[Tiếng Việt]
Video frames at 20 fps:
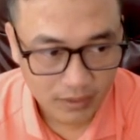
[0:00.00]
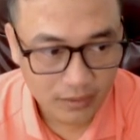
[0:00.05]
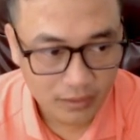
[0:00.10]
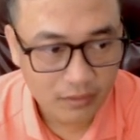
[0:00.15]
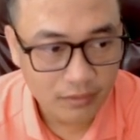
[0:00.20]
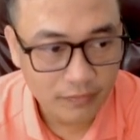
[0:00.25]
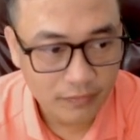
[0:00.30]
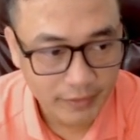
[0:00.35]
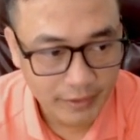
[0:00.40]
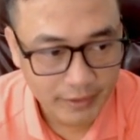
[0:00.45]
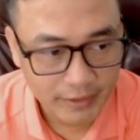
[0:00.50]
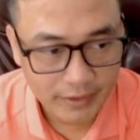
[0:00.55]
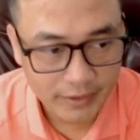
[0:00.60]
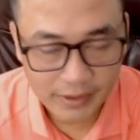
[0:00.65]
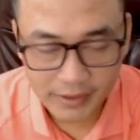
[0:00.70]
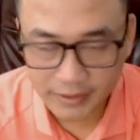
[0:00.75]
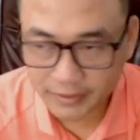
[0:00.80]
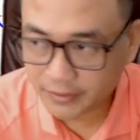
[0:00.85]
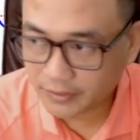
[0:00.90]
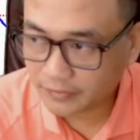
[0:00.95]
rất là phí nha anh
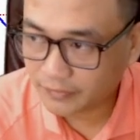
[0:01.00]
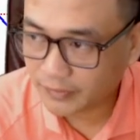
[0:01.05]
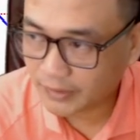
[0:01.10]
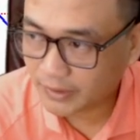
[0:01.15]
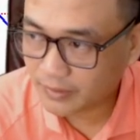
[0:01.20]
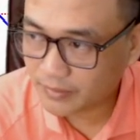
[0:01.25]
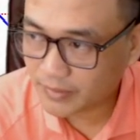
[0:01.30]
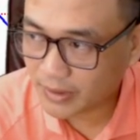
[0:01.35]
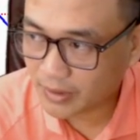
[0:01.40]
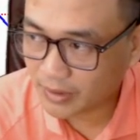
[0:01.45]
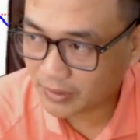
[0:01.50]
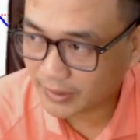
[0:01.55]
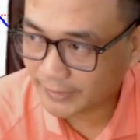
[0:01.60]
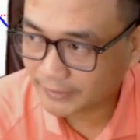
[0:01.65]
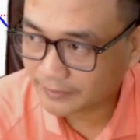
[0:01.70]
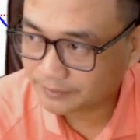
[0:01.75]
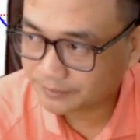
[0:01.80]
chị rất phí trong giai đoạn này